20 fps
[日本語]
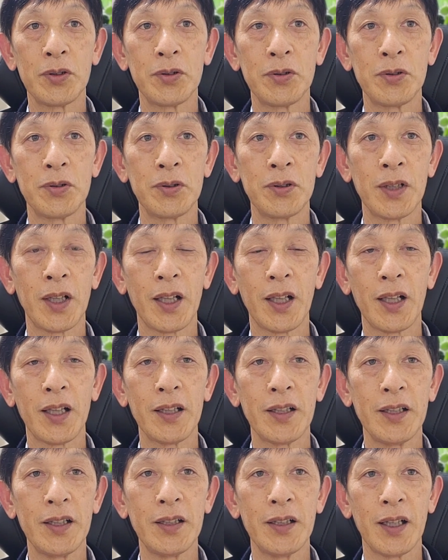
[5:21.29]
いう流
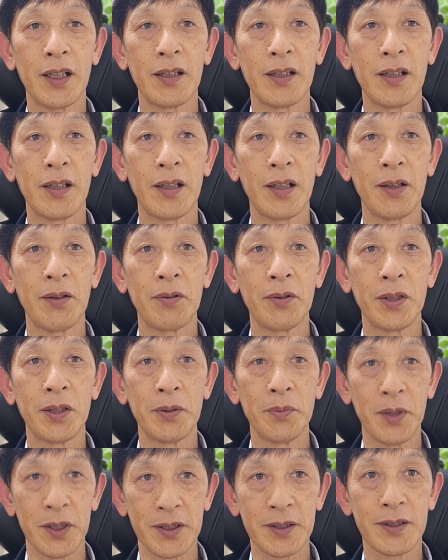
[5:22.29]
れになってお
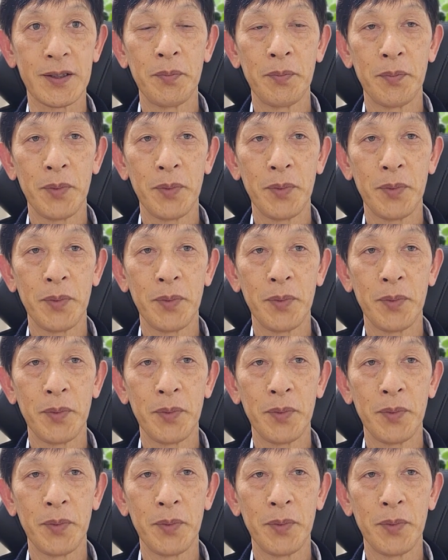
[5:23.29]
ります。